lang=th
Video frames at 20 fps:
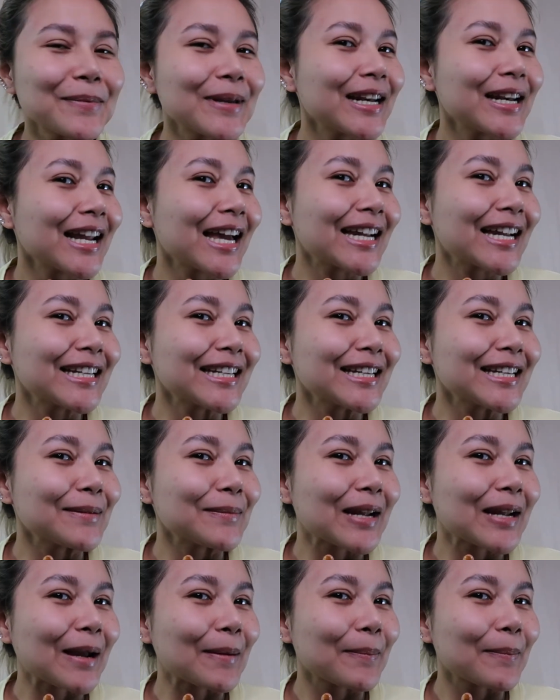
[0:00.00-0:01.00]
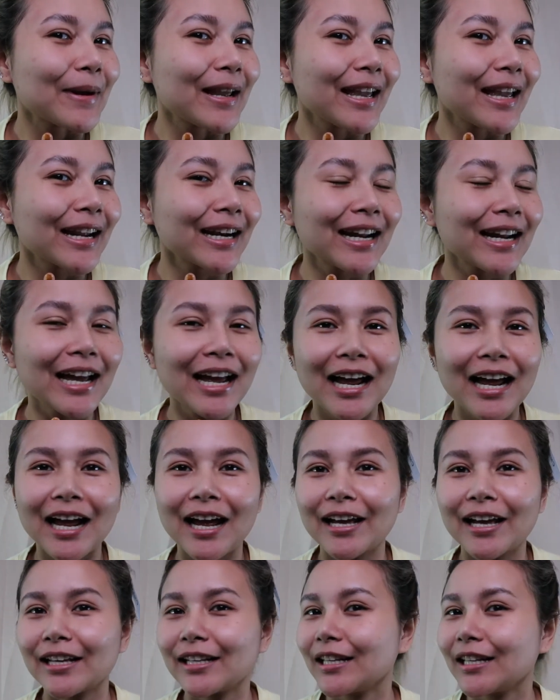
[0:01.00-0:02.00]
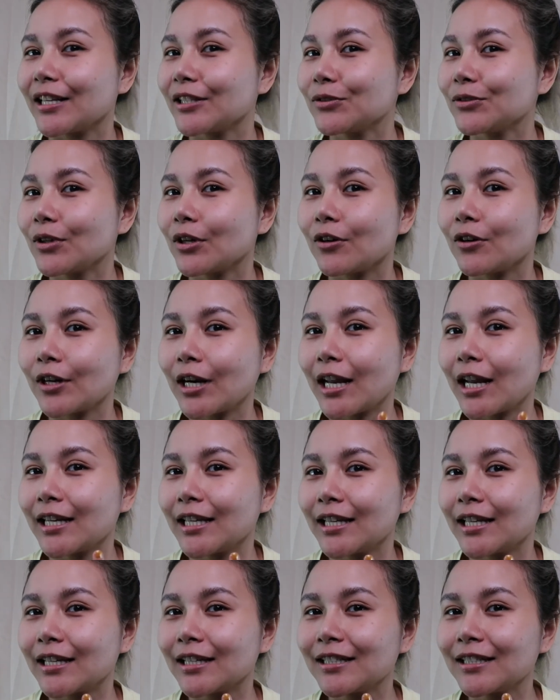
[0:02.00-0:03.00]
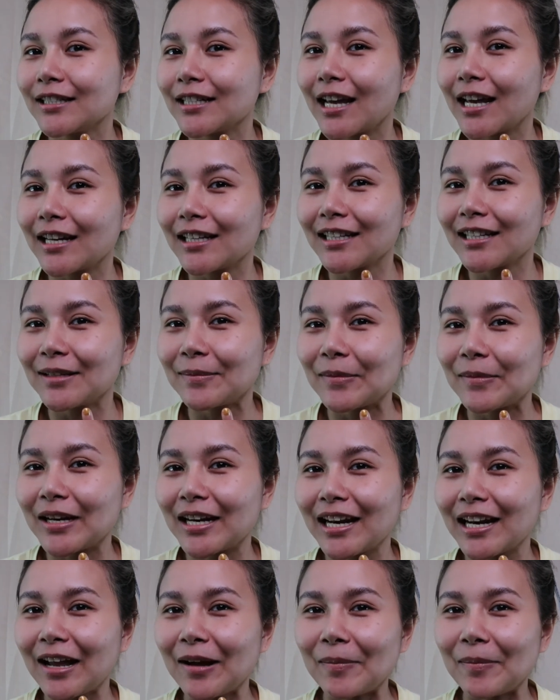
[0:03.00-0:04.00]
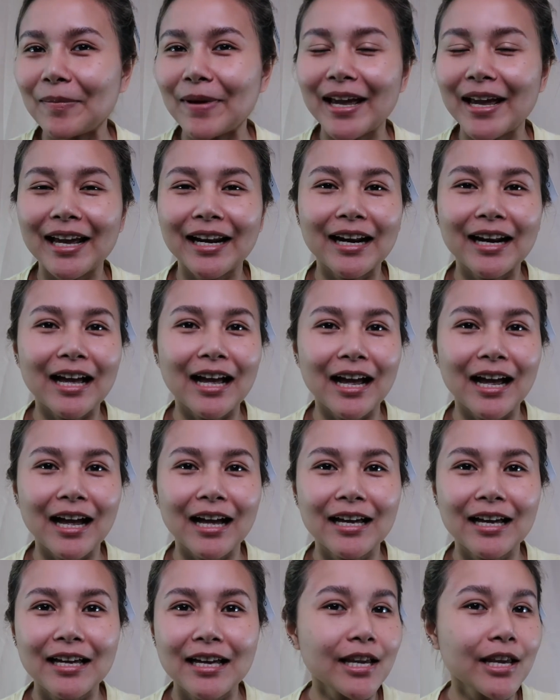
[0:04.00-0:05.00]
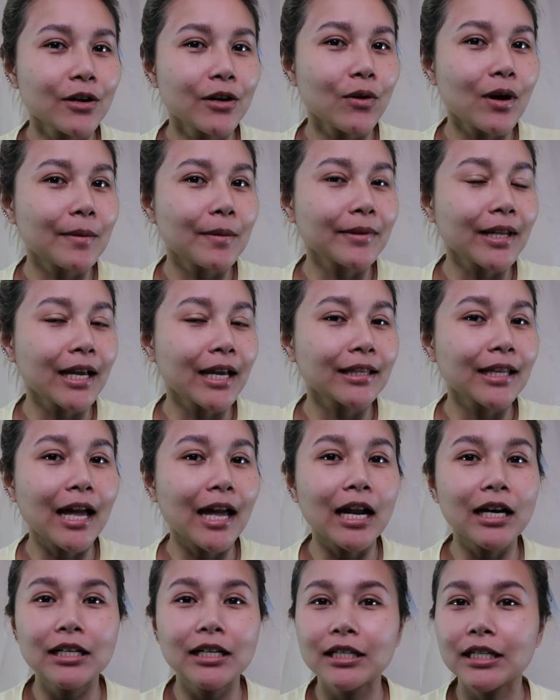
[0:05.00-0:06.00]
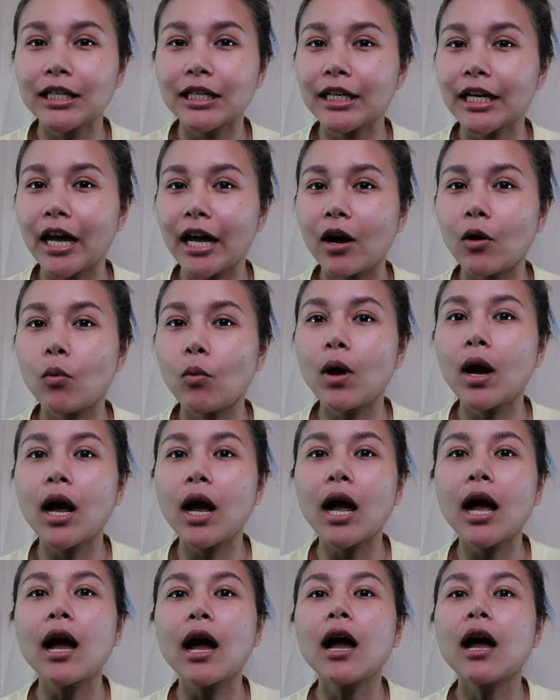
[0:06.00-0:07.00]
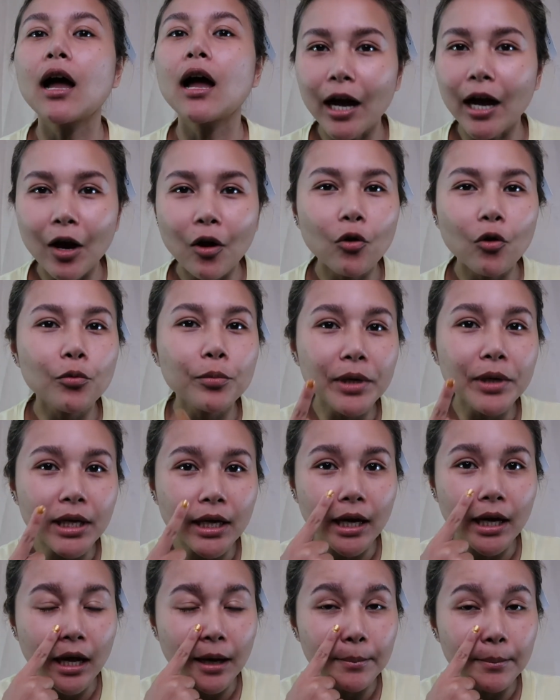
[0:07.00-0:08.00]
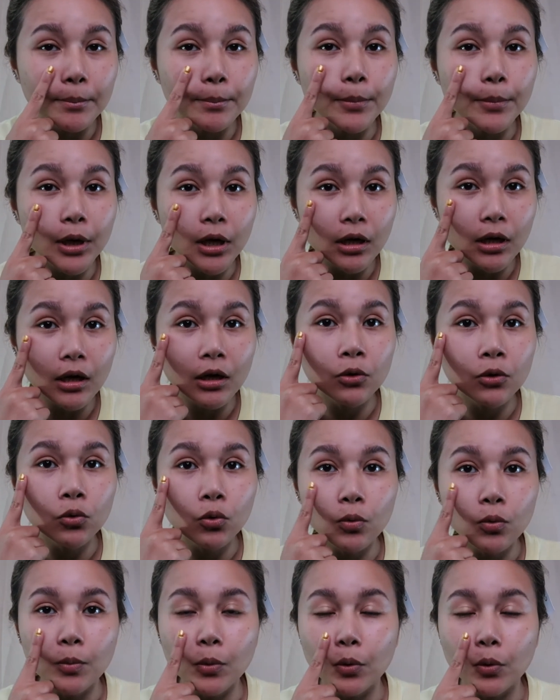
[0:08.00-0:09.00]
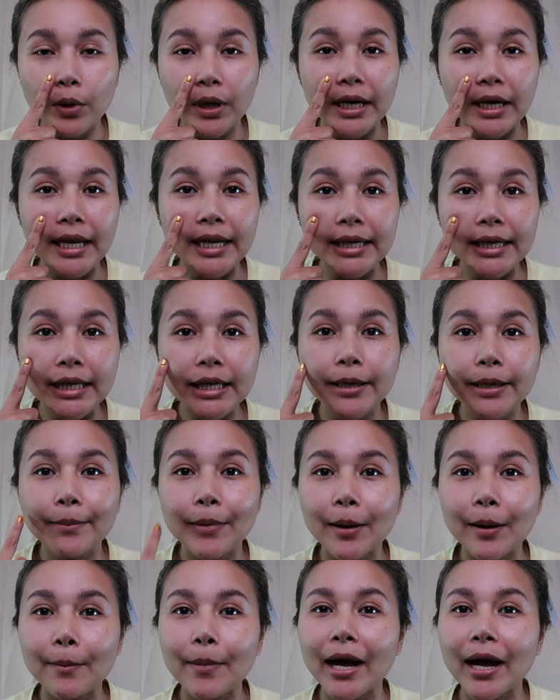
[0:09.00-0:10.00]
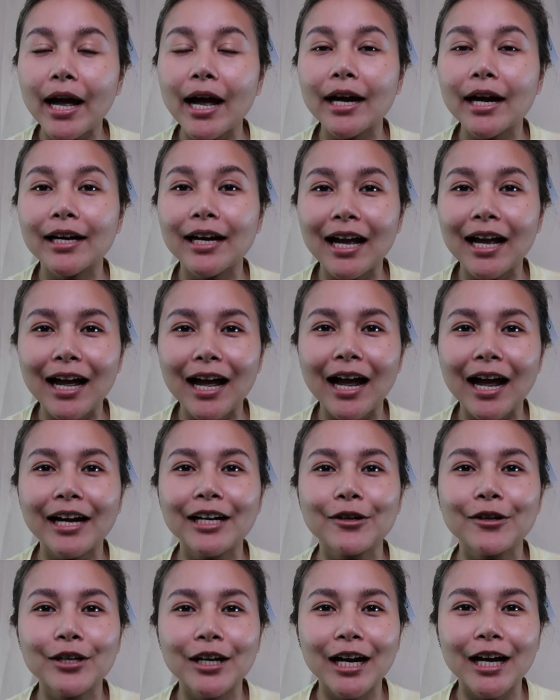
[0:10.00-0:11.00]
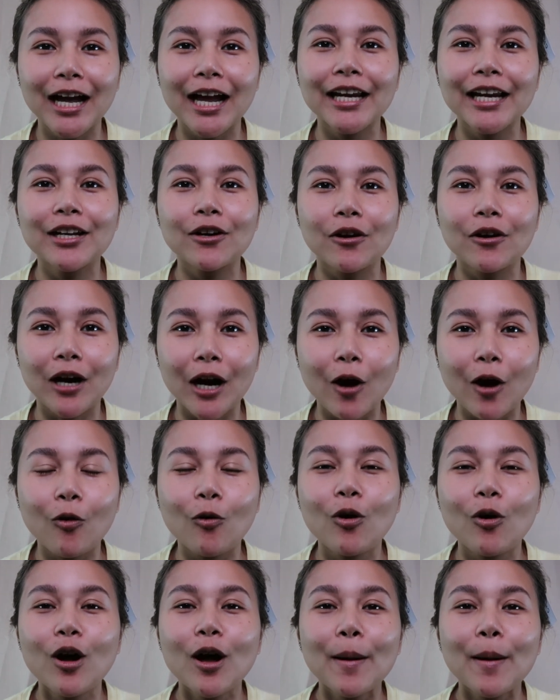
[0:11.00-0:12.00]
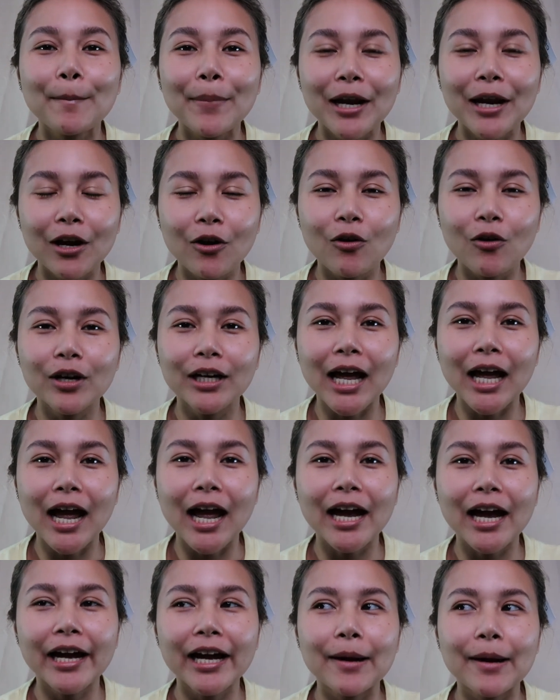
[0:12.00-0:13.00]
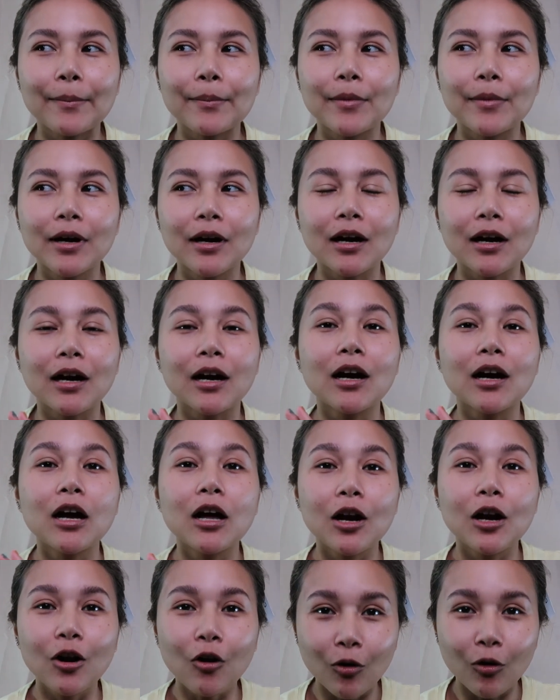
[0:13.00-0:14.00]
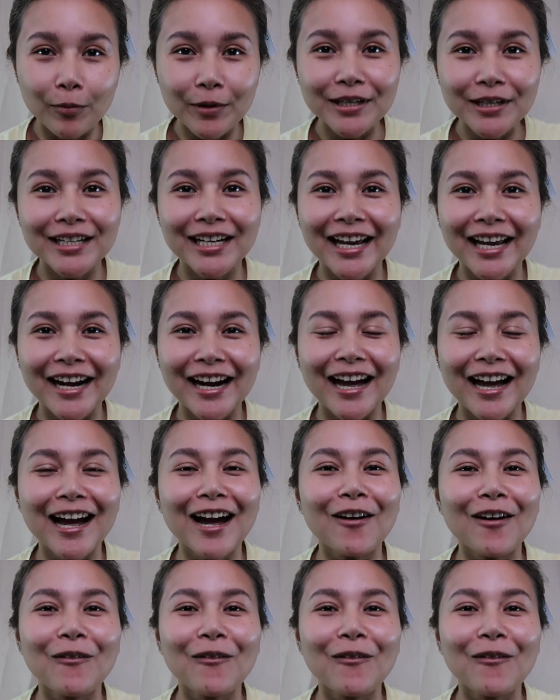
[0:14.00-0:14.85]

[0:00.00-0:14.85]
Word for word: จะเป็นด้านที่ดิบทาแป้งนะคะ ในส่วนของด้านนี้ก็คือด้านที่ดิบไม่ได้ทาแป้งนะคะ จะเห็นความแตกต่างเลยนะว่าเขามีการเบลอรูขุมขนได้ดีมากๆนะคะเดี๋ยวยังไงเดี๋ยวเราไปลองทากับเอ่อลงพื้นกันนะ